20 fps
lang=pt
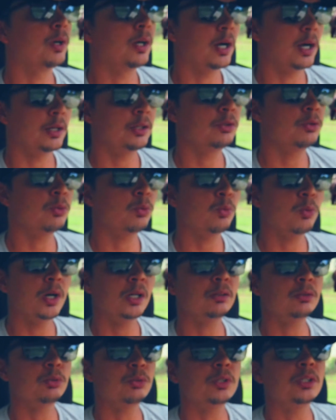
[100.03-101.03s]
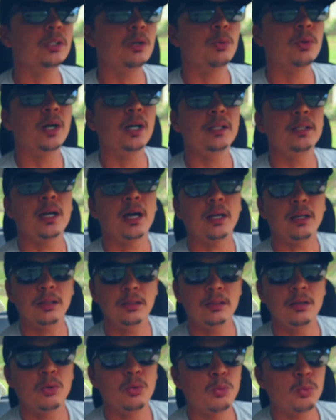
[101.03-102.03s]
eu ganho, quanto que eu
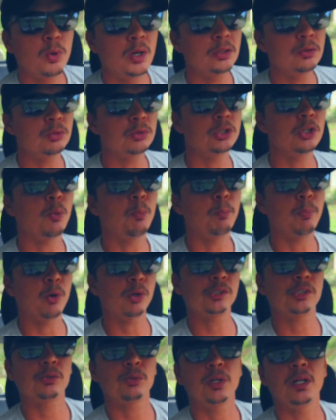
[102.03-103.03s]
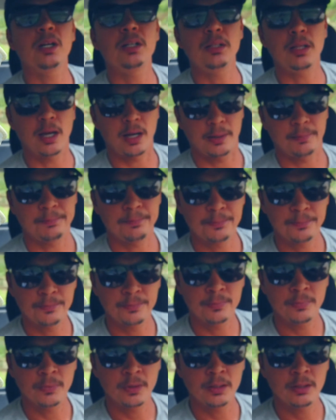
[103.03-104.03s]
ganharia, o quanto que eu posso ganhar.
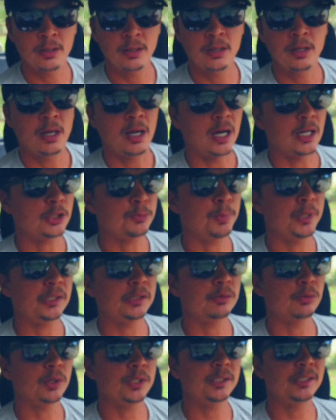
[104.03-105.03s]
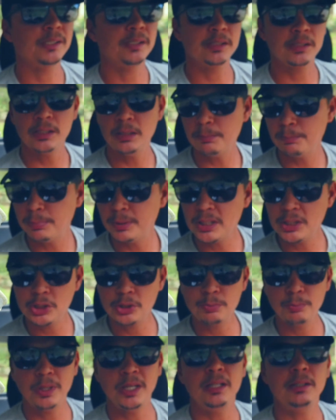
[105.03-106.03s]
As pessoas
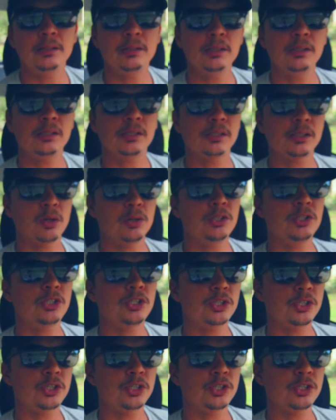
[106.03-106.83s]
simplesmente só